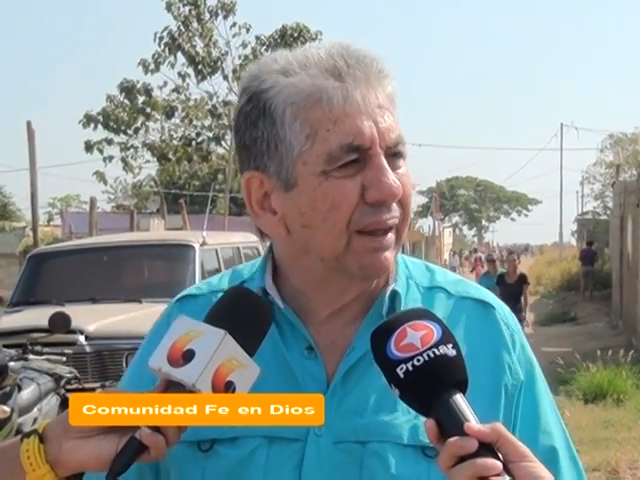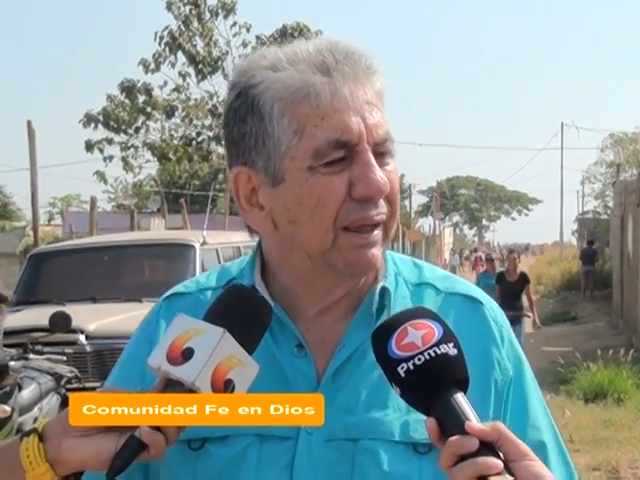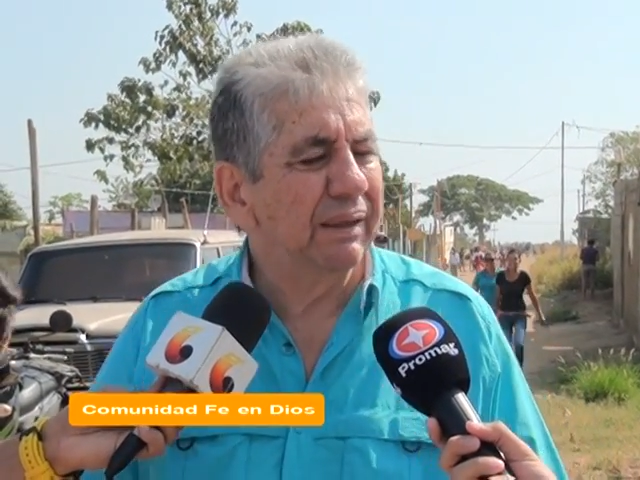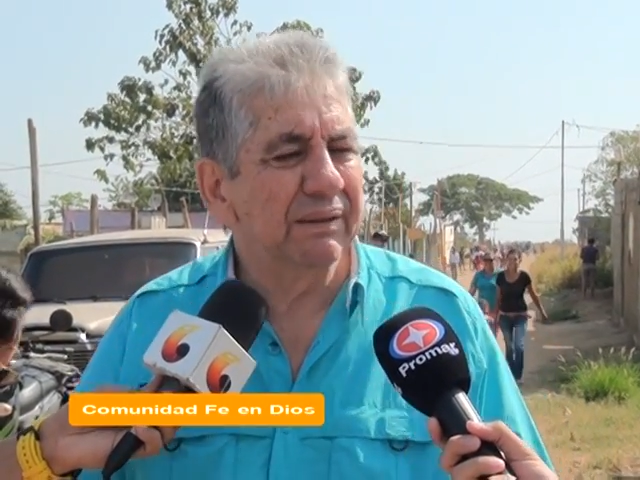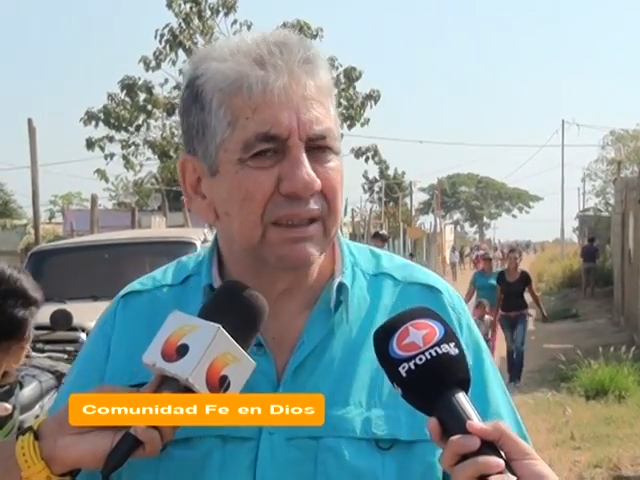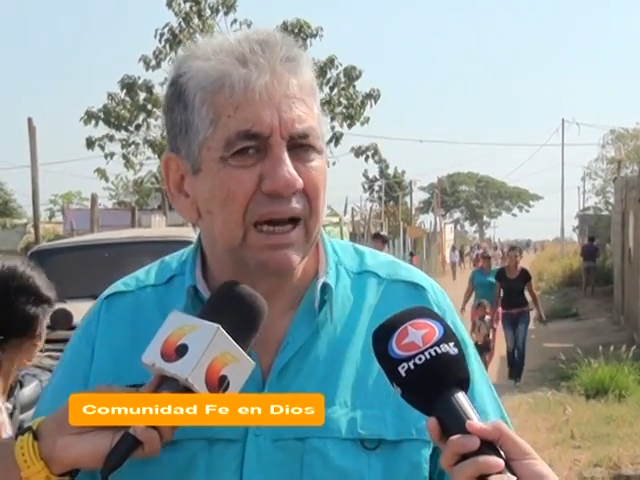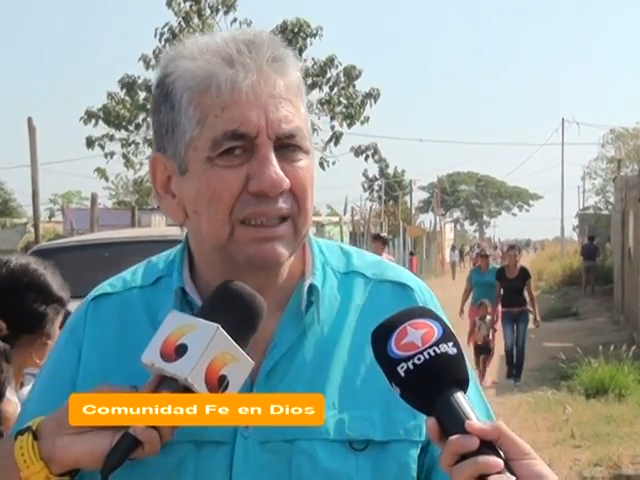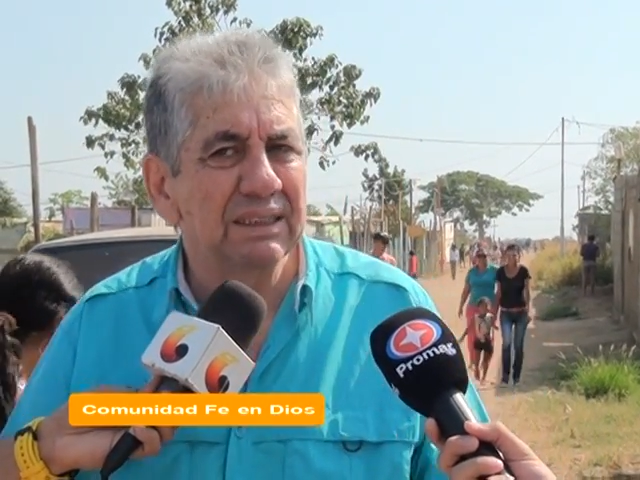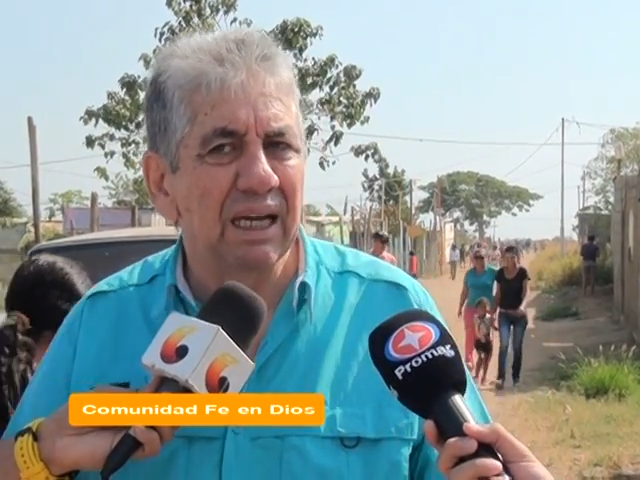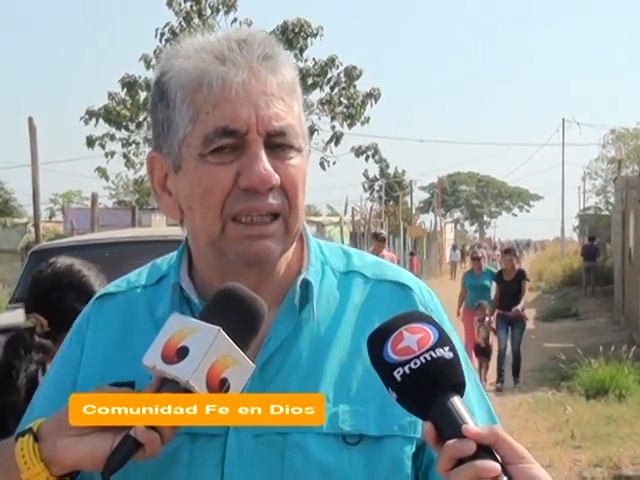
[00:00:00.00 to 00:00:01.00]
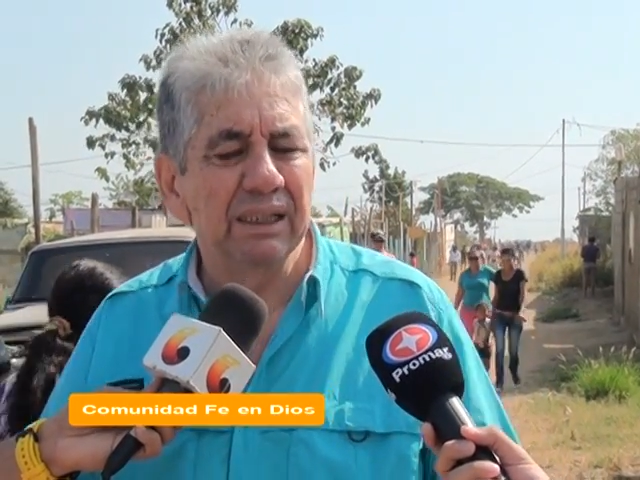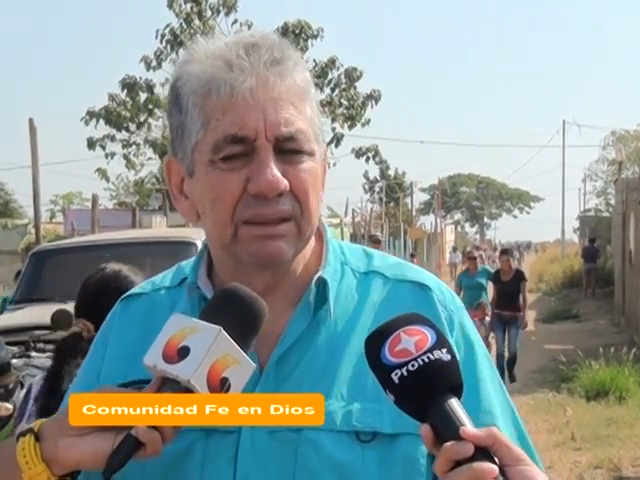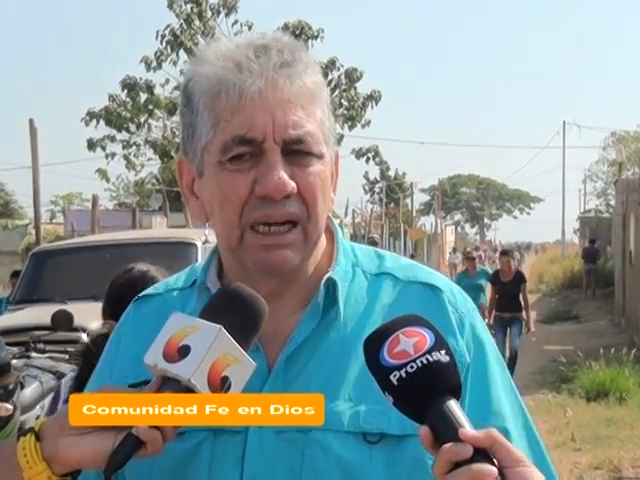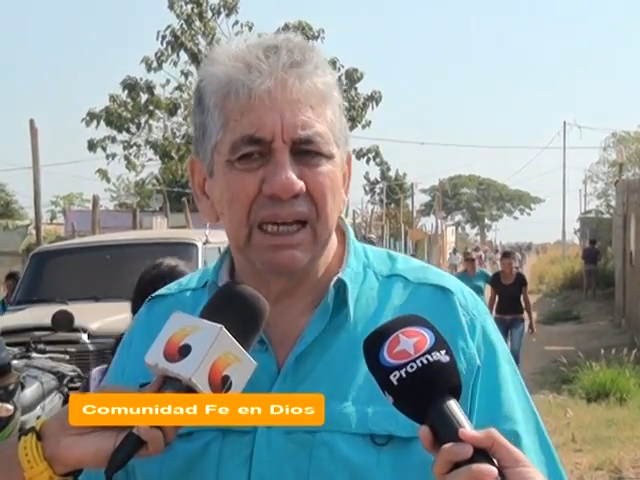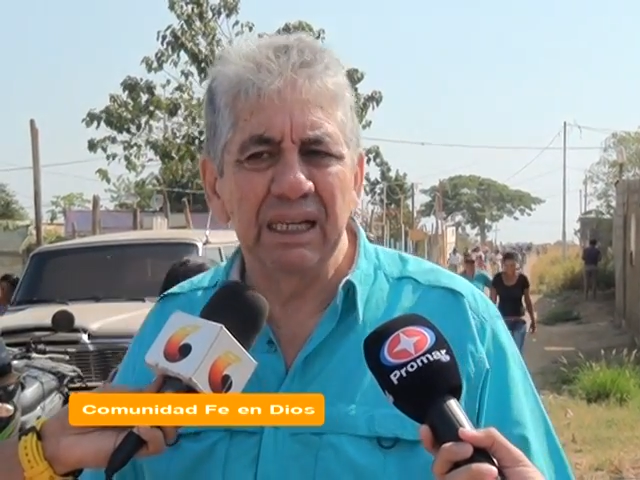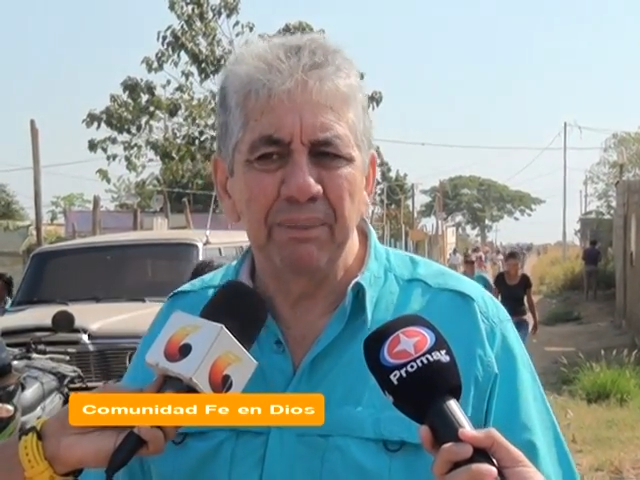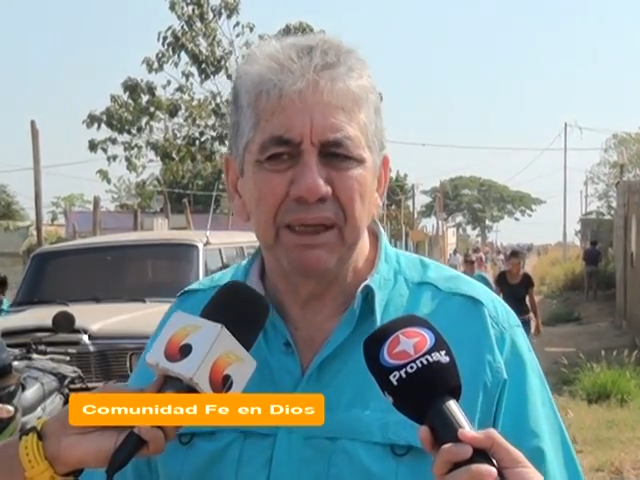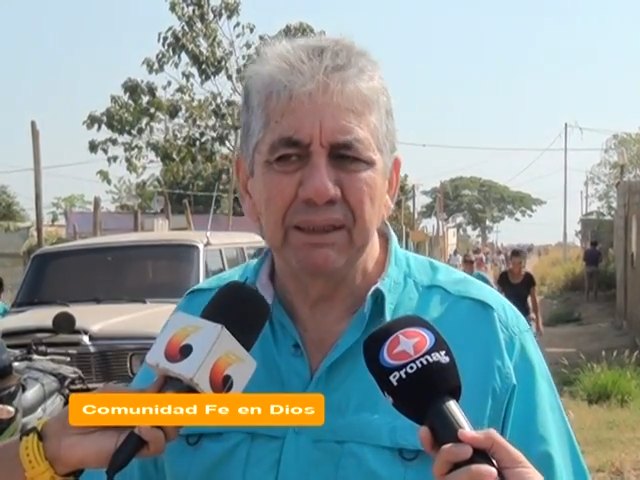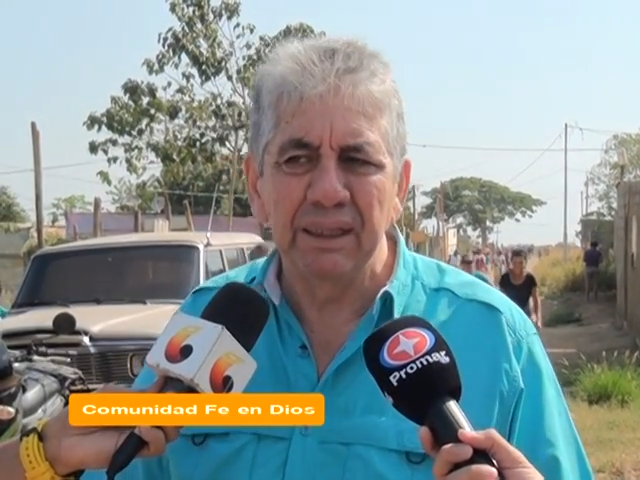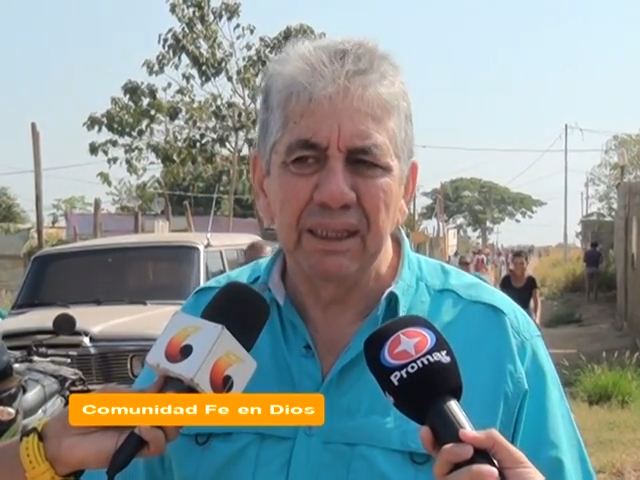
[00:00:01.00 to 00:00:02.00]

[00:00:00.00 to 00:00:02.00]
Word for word: entrar y salir tranquilamente